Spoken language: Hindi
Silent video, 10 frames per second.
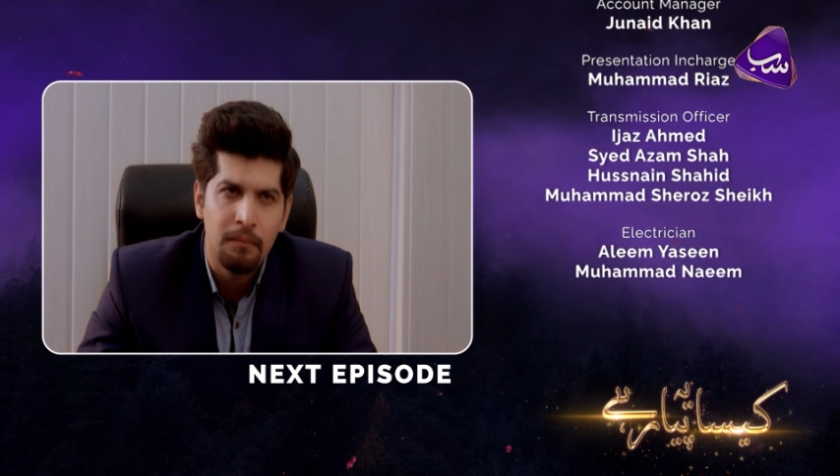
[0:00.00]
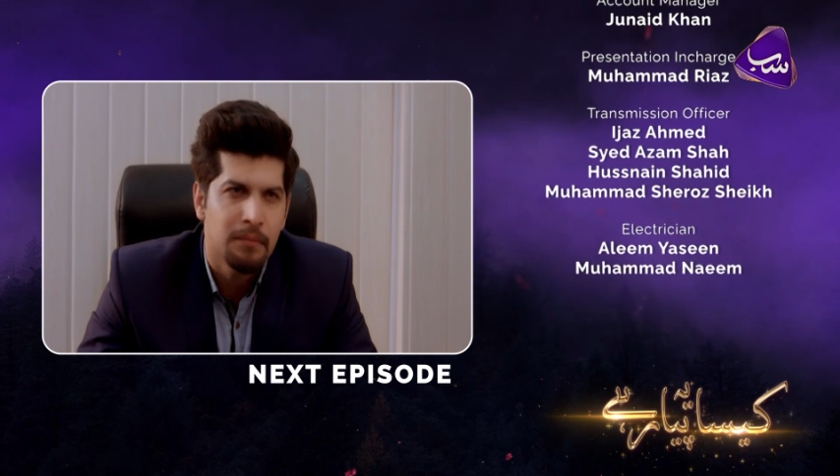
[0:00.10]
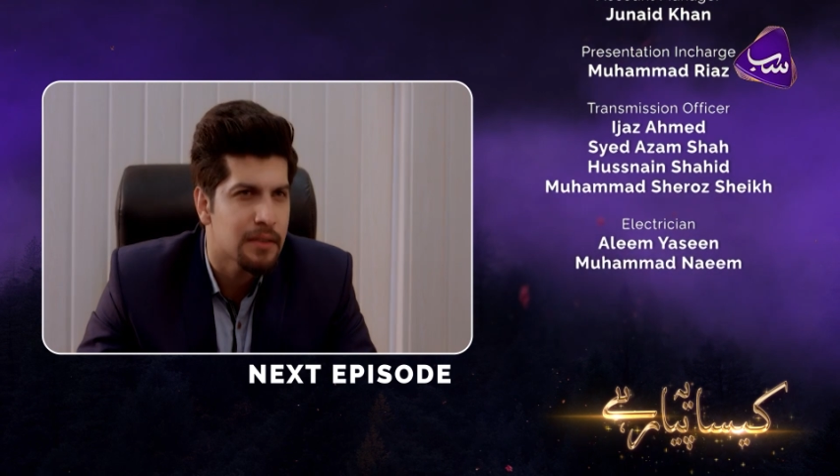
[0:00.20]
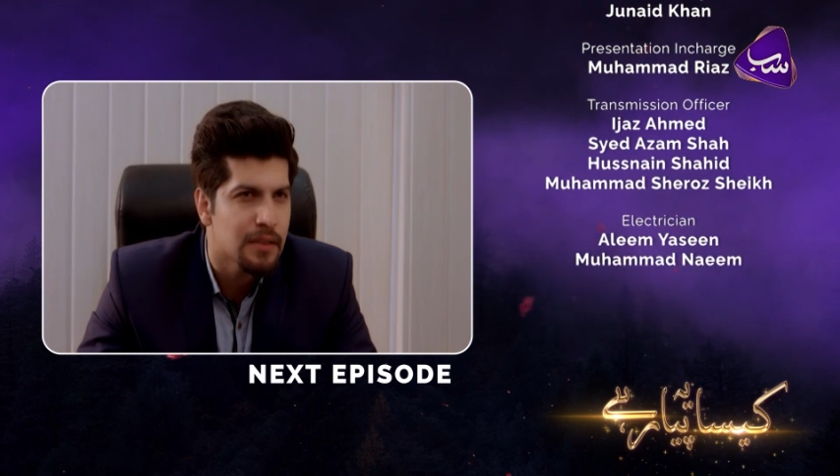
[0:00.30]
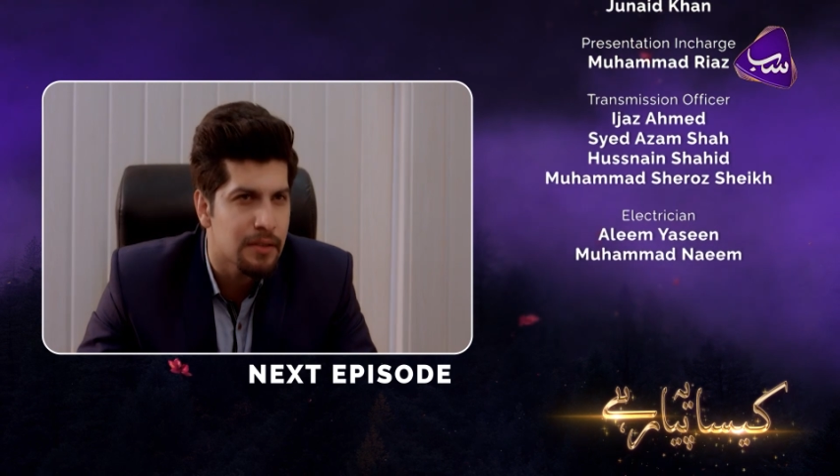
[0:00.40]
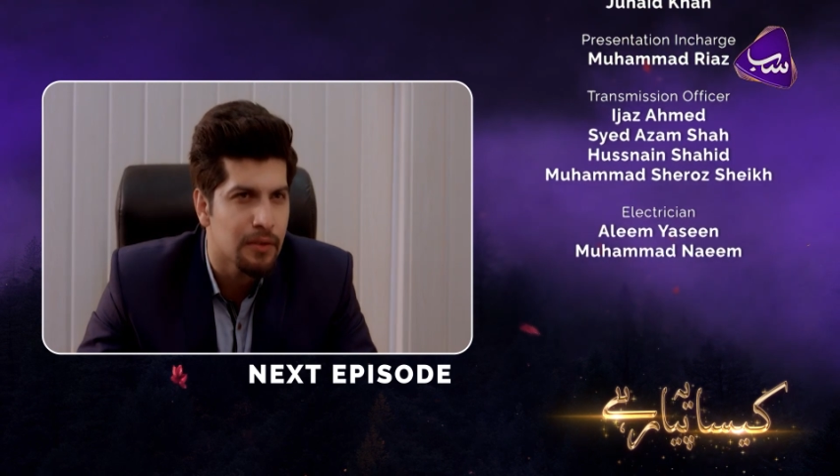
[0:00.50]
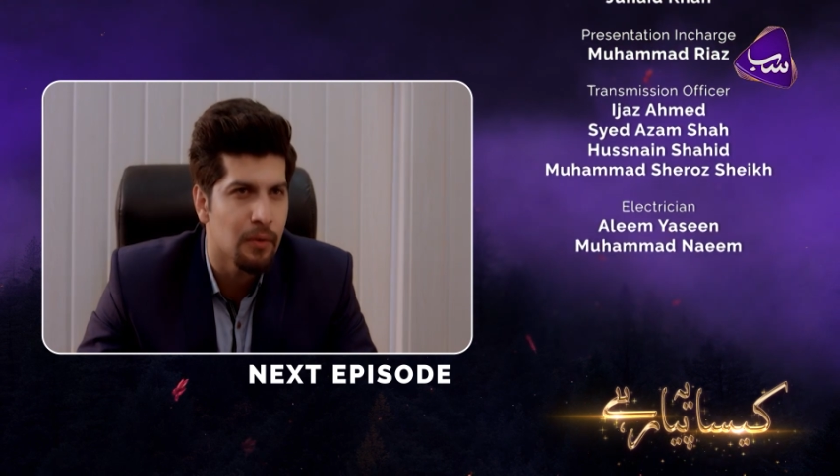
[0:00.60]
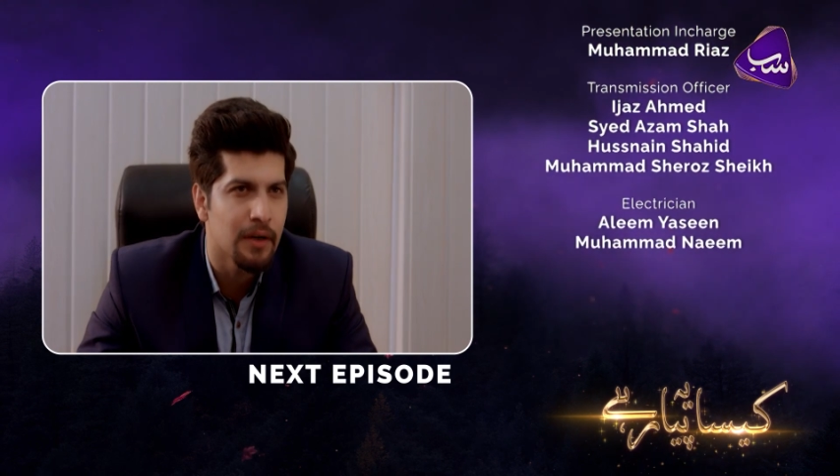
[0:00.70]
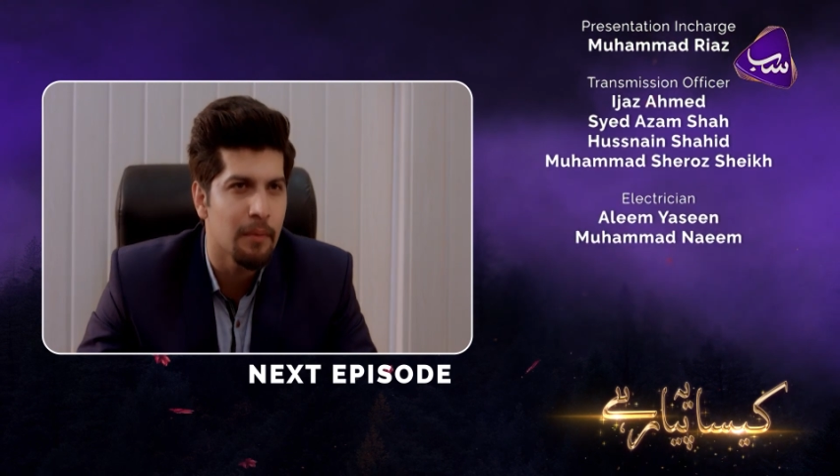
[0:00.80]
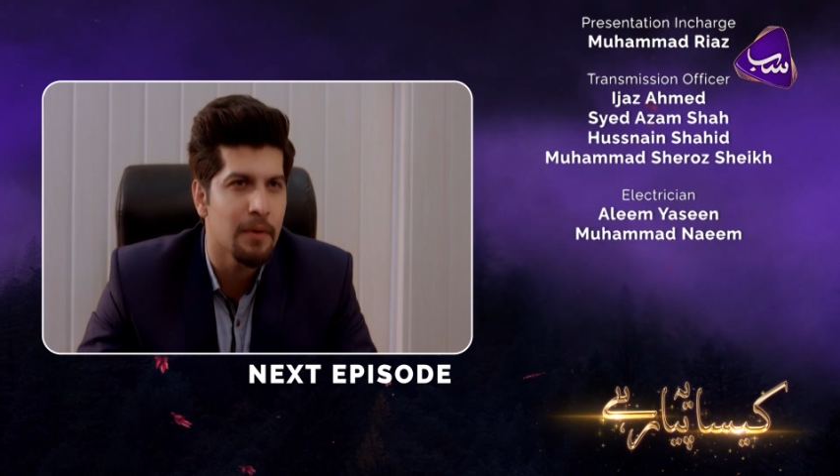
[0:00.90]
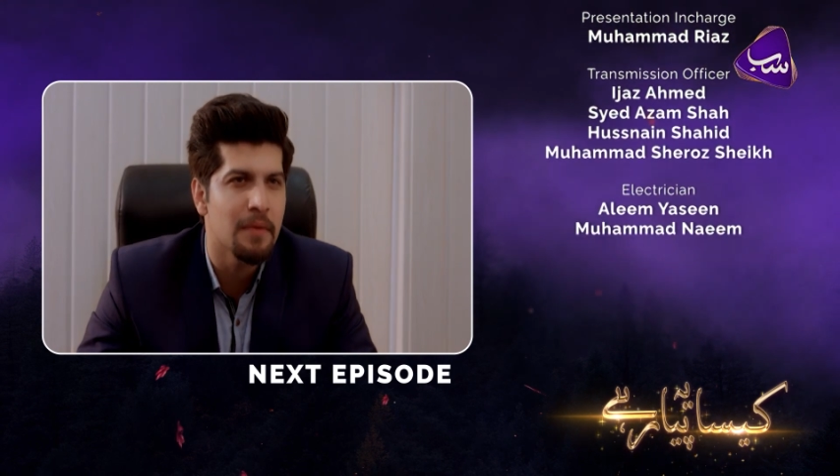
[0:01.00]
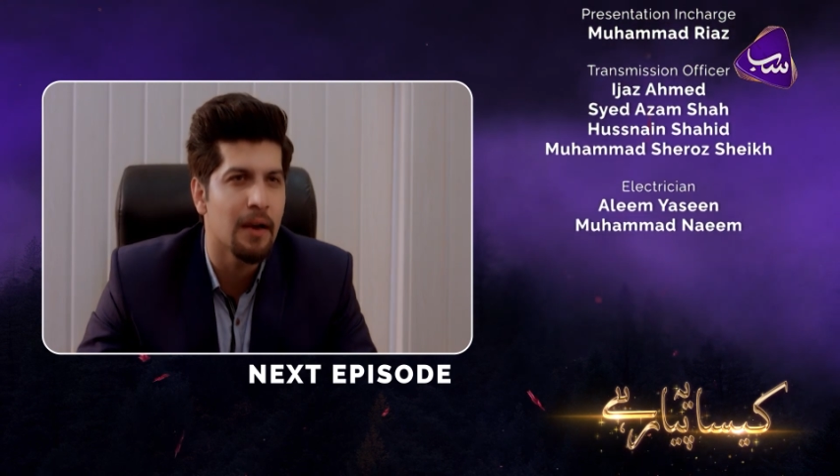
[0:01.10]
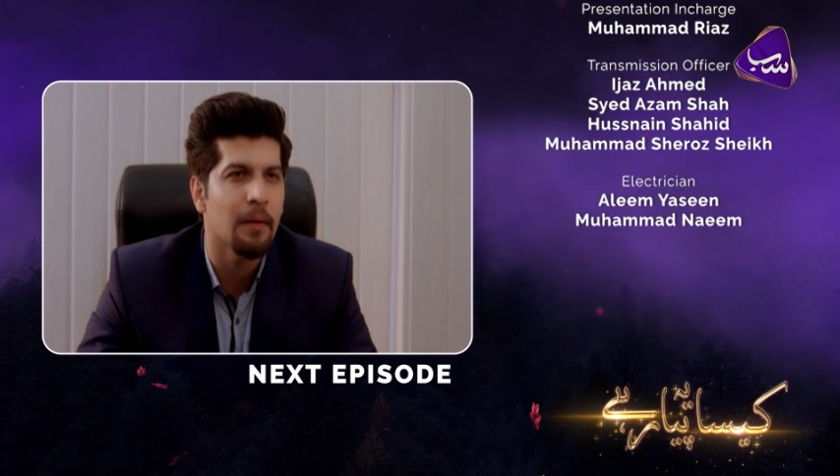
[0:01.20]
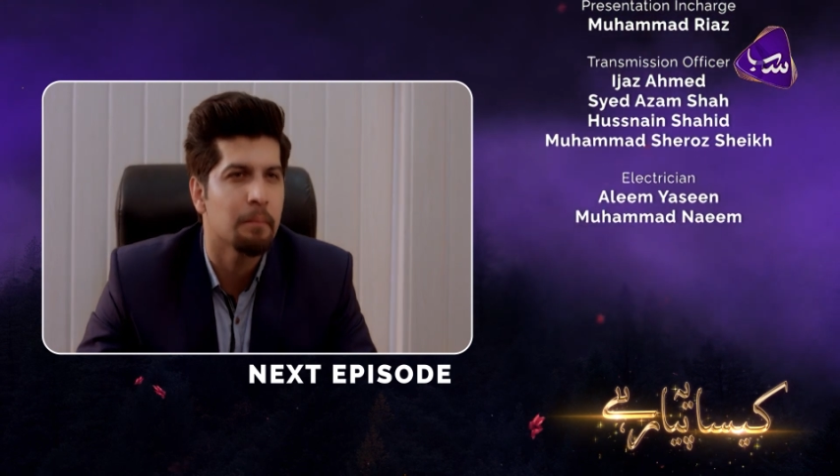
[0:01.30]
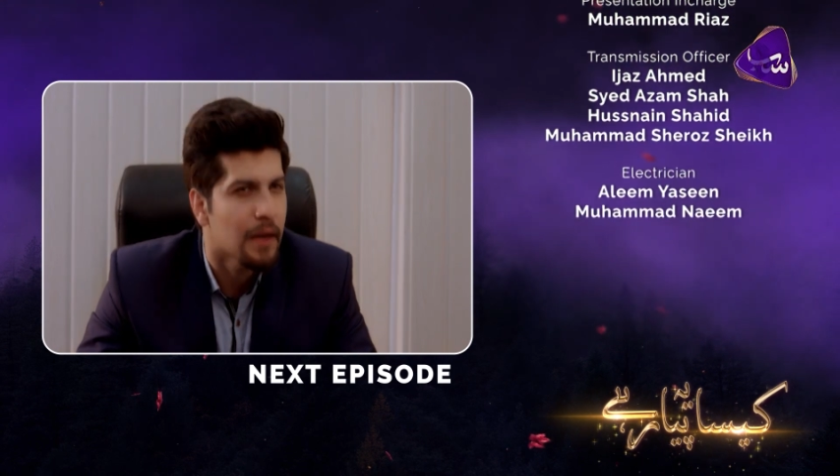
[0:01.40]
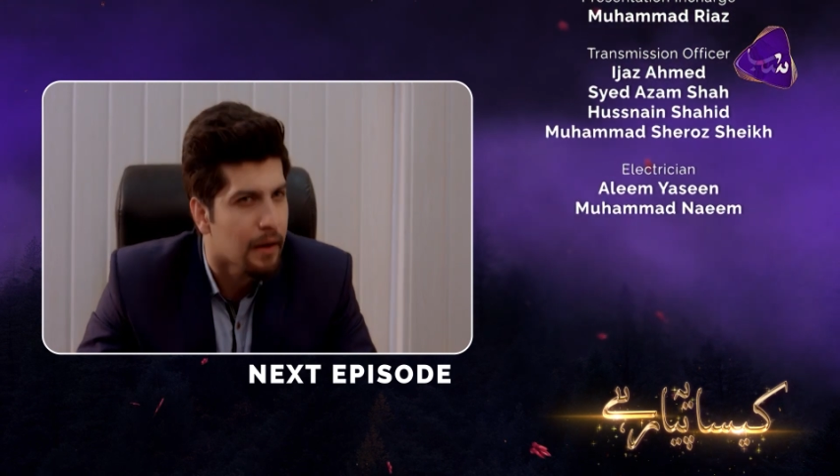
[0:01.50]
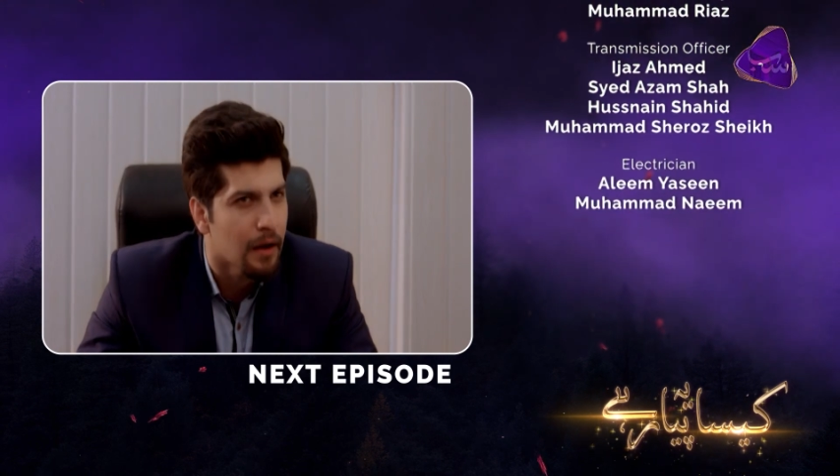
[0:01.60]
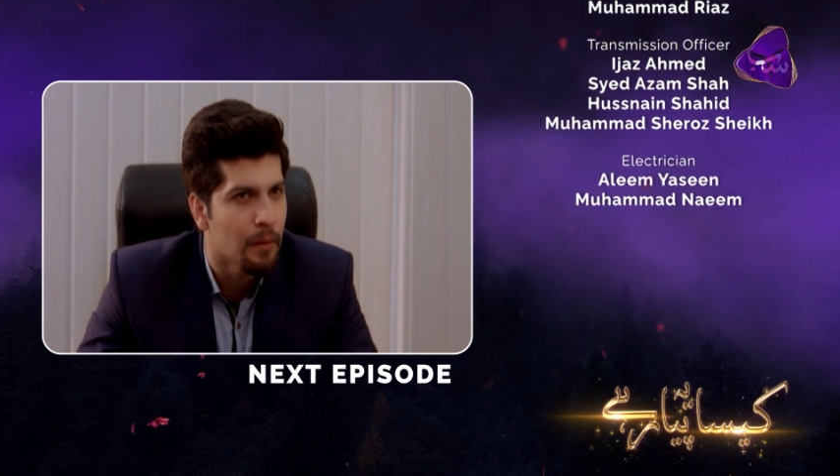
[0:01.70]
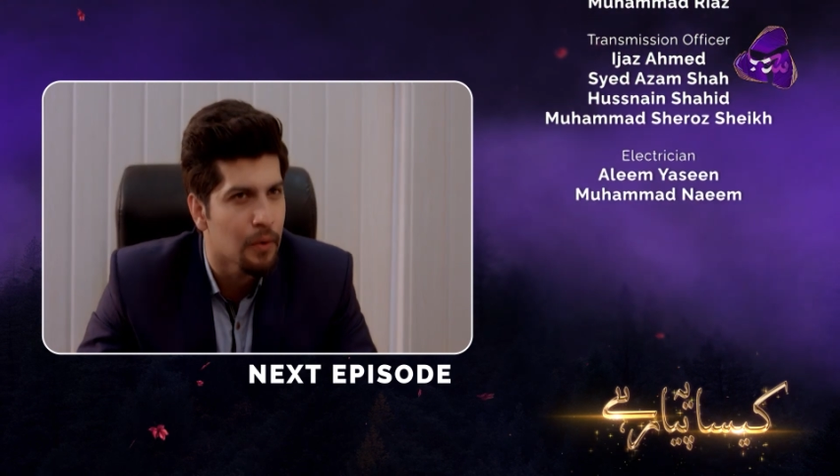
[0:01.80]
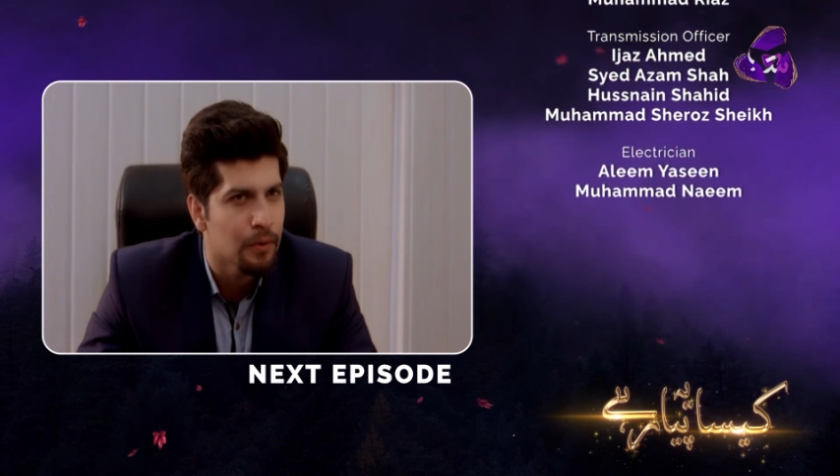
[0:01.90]
बिजनेस की दुनिया में मेरा अपना
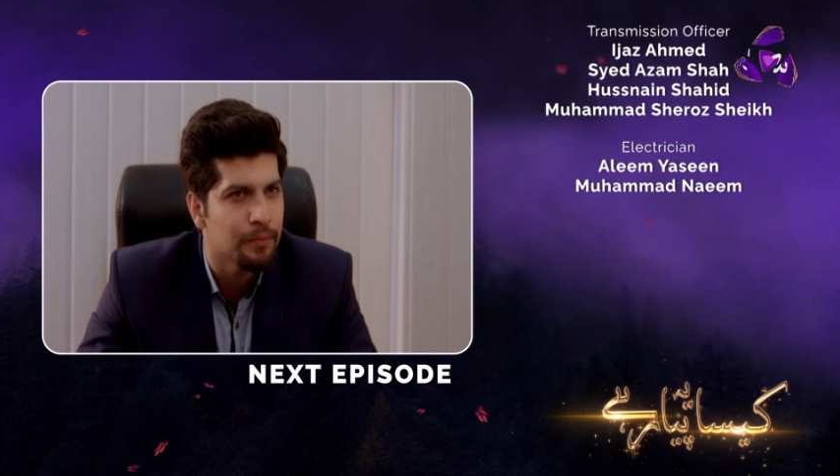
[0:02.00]
नाम